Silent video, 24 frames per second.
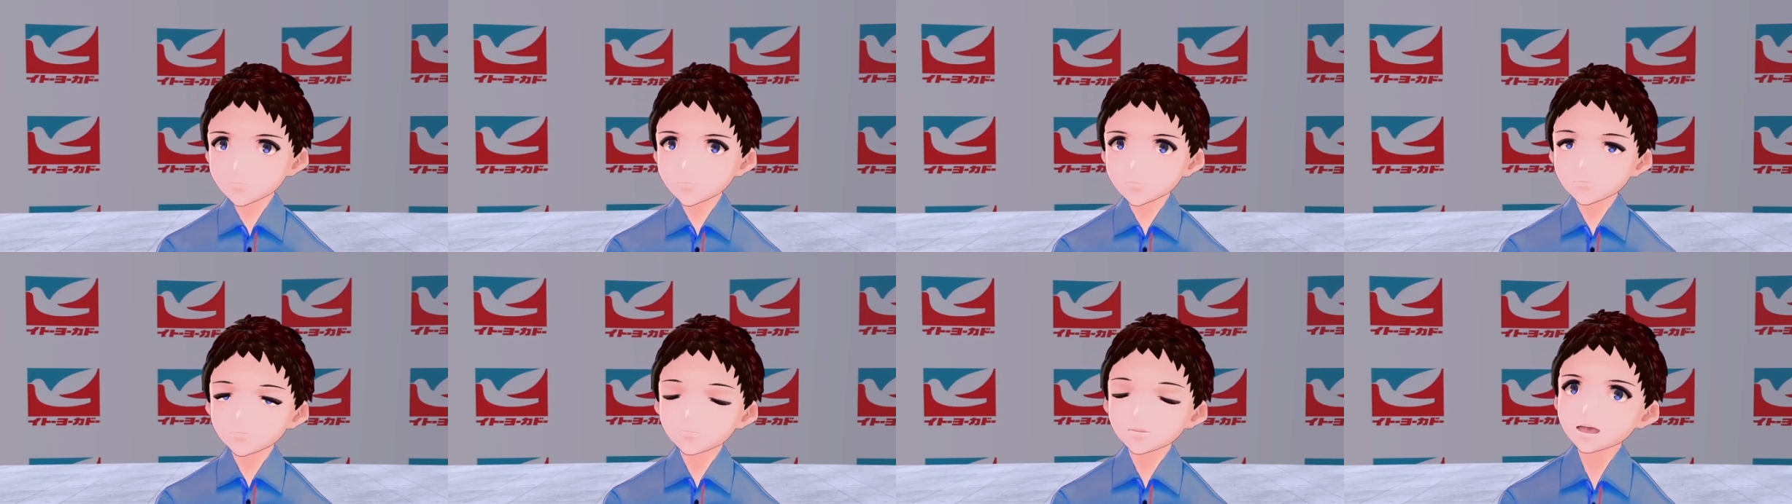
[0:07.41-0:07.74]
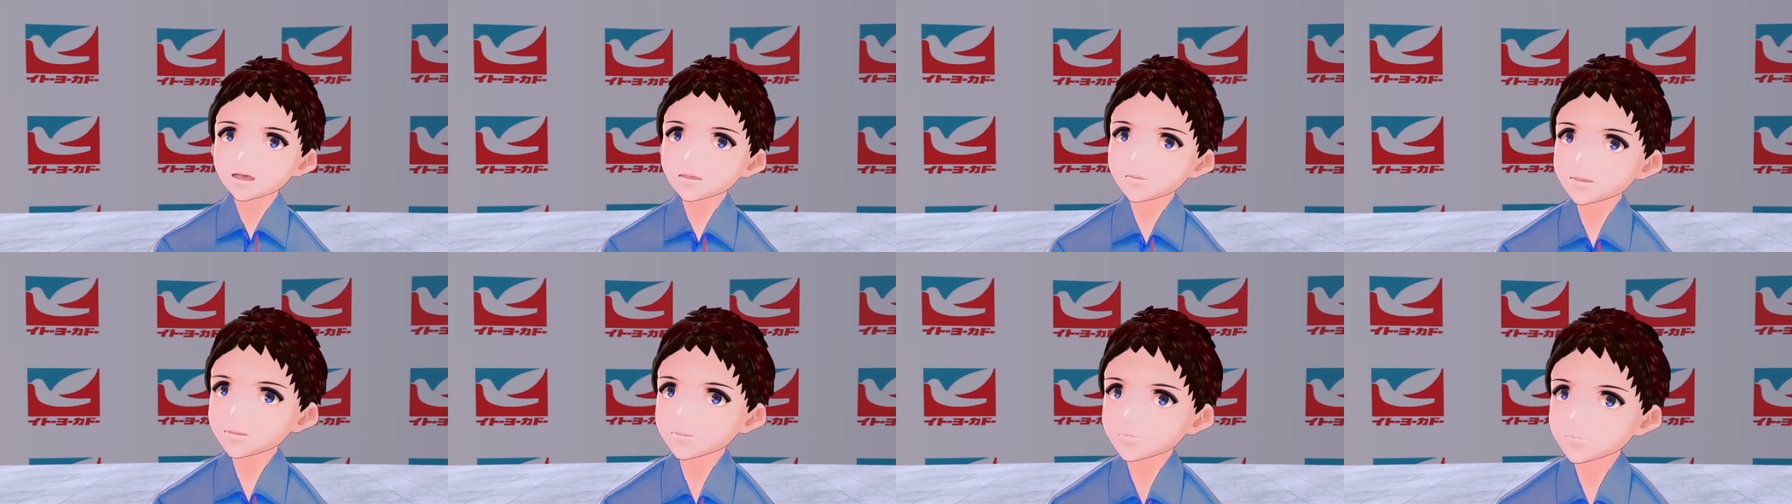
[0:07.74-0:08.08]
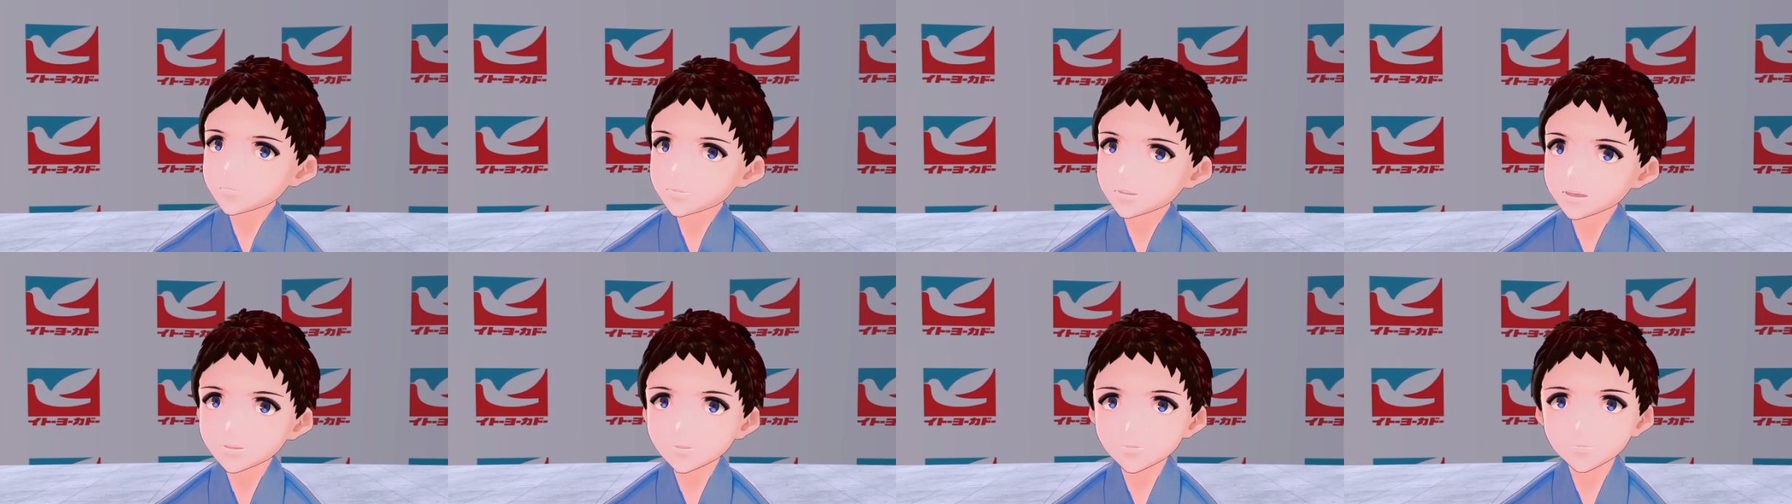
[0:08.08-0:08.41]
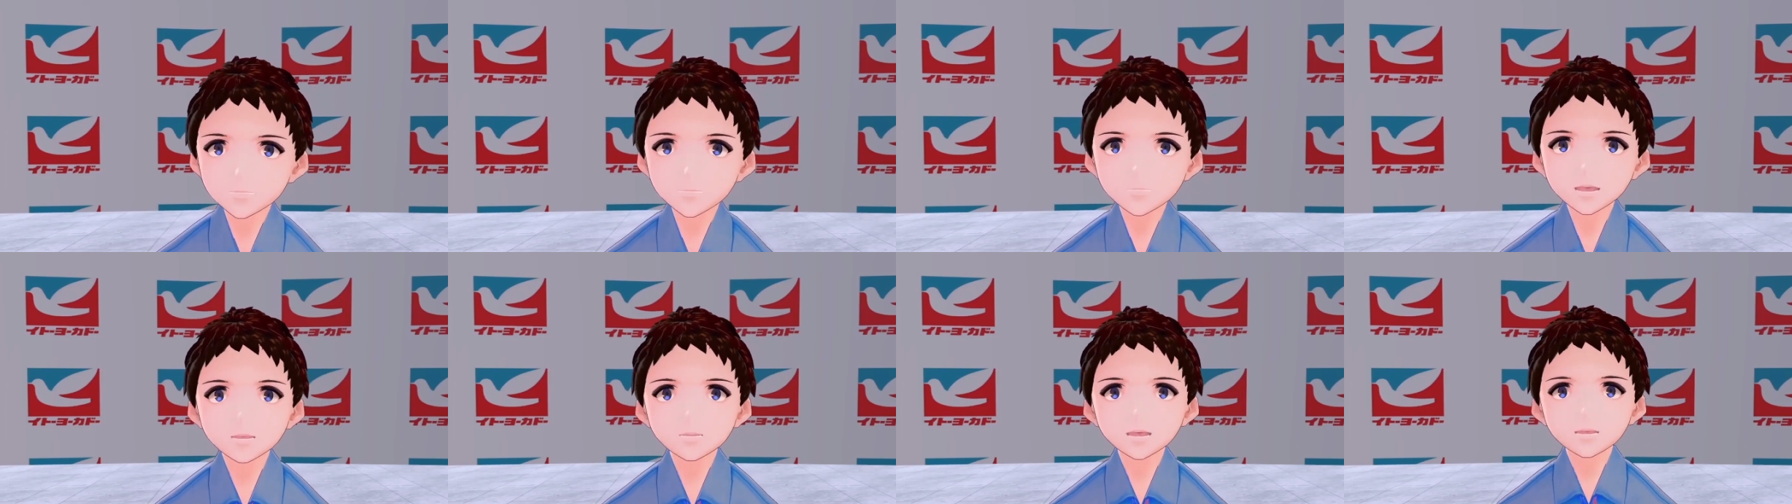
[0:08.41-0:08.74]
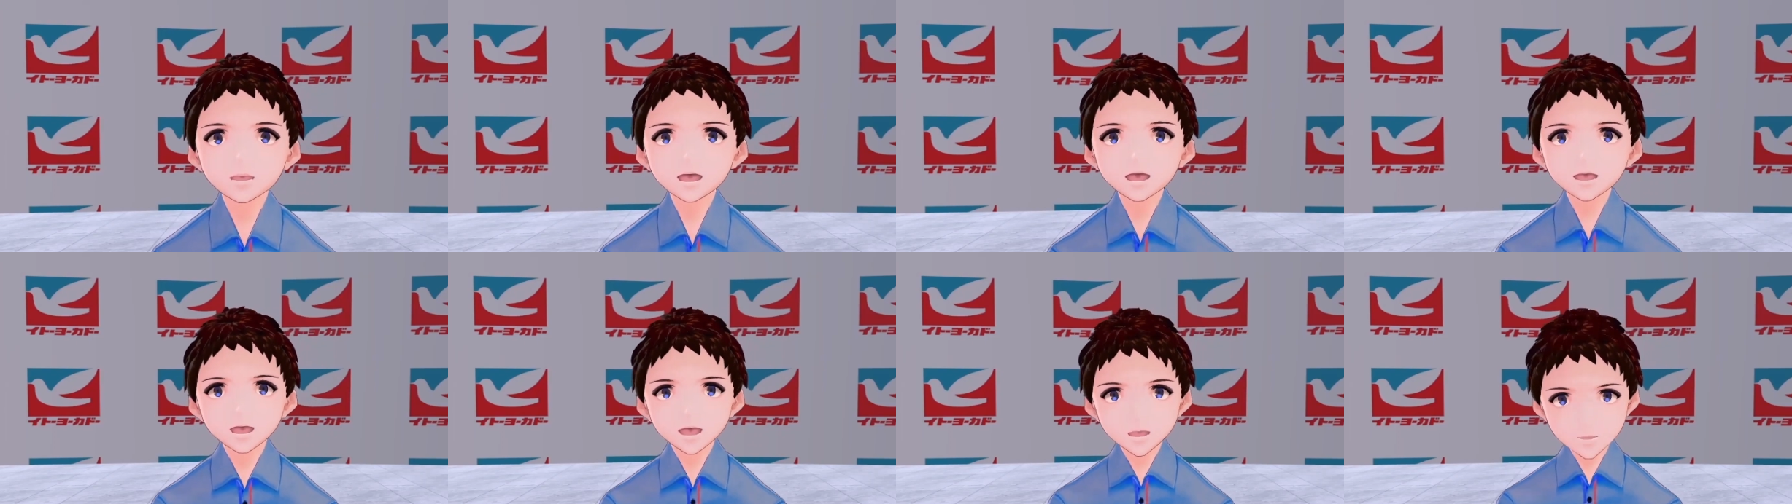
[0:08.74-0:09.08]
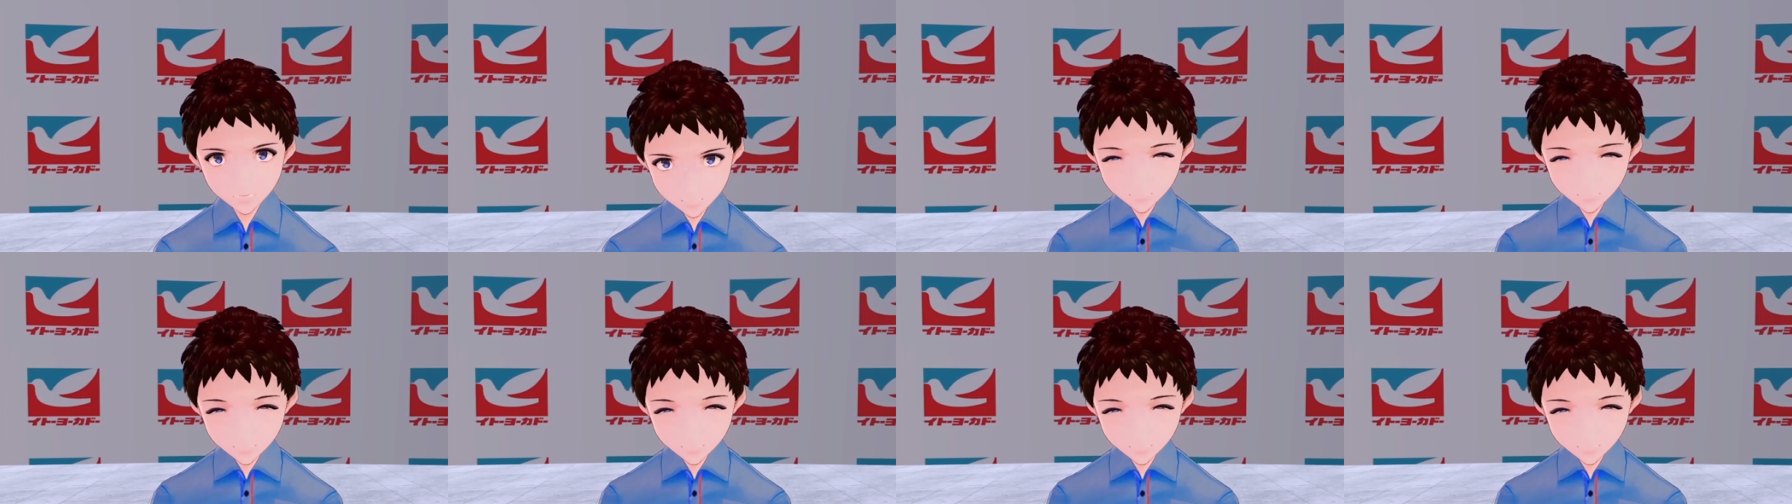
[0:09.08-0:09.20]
さて皆様